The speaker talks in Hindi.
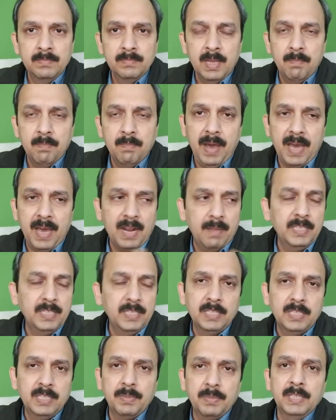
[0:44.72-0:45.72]
बारह बजे
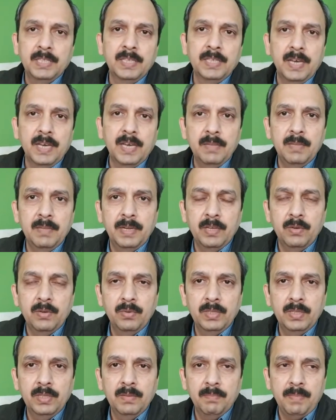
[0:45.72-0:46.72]
से प्रदर्शनकारी बैठे
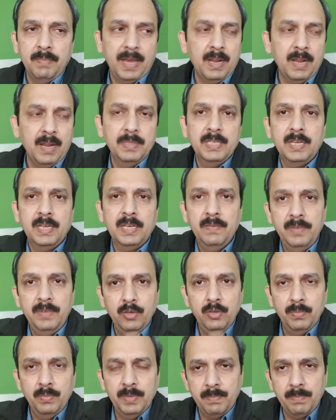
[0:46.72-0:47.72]
हुए थे बारह बजे का
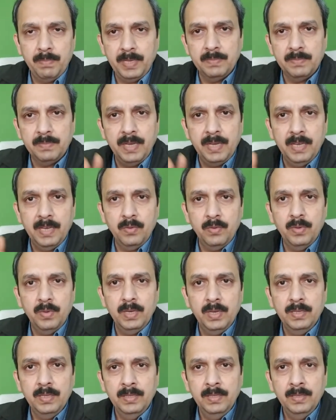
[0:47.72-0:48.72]
वीडियो मेरे पास में आया हुआ
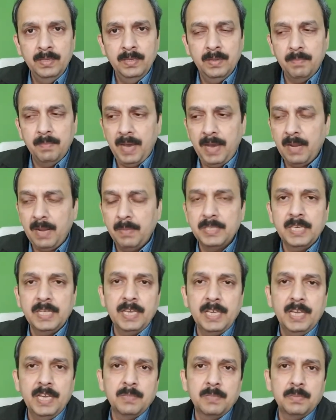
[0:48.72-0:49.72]
है बारह बजे
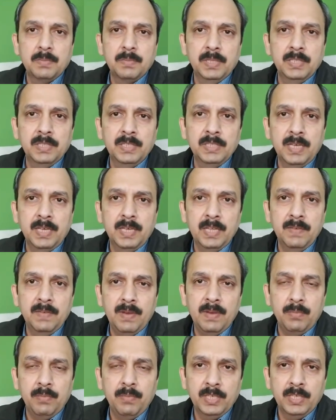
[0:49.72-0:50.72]
के आसपास प्रदर्शनकारी वहां
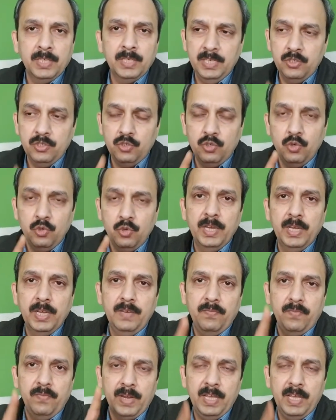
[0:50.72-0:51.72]
पहुंच गए थे झूठ है
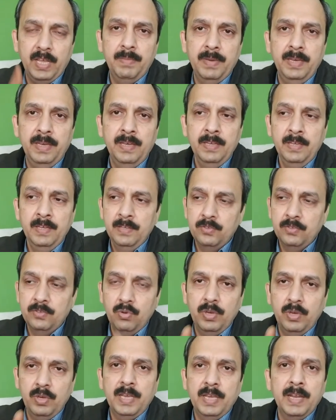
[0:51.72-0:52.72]
फरेब है जो
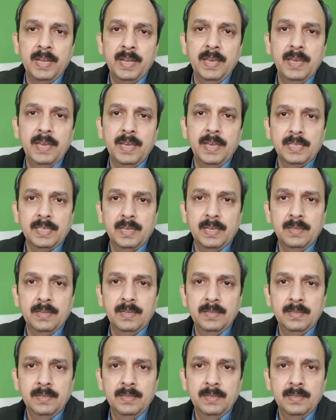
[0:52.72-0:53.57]
लोग ये कह रहे हैं ऐसा है